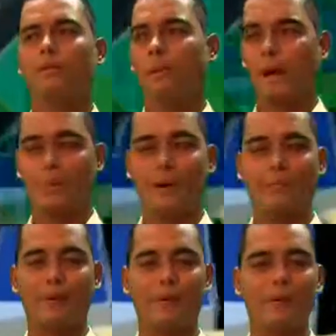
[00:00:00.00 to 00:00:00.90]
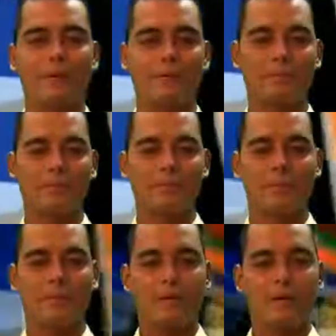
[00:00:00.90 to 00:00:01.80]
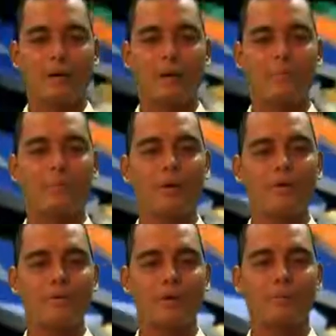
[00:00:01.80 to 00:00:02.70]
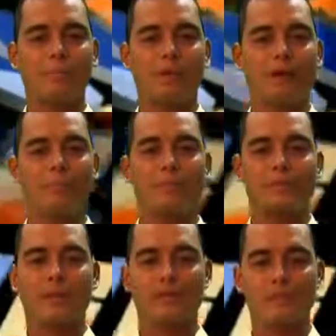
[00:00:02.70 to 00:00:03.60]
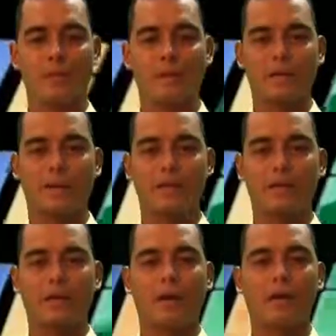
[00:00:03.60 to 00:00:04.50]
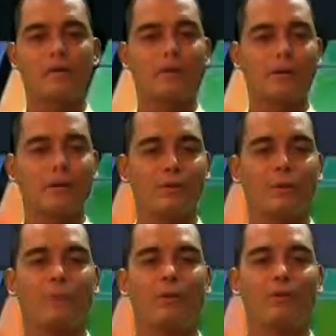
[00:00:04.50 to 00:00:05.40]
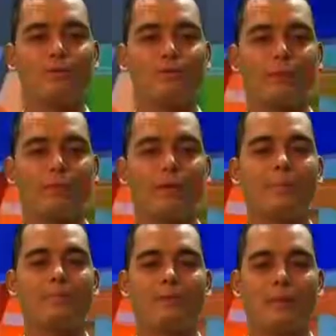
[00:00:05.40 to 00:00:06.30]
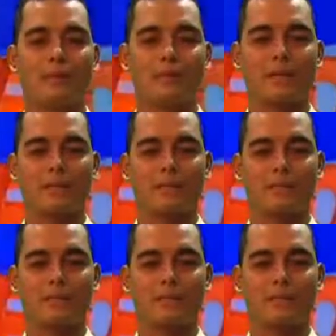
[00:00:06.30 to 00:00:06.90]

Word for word: Tama pa rin. Ang pangungusap ay pasalaysay. Kaya ang sagot ay pangungusap na pasalaysay.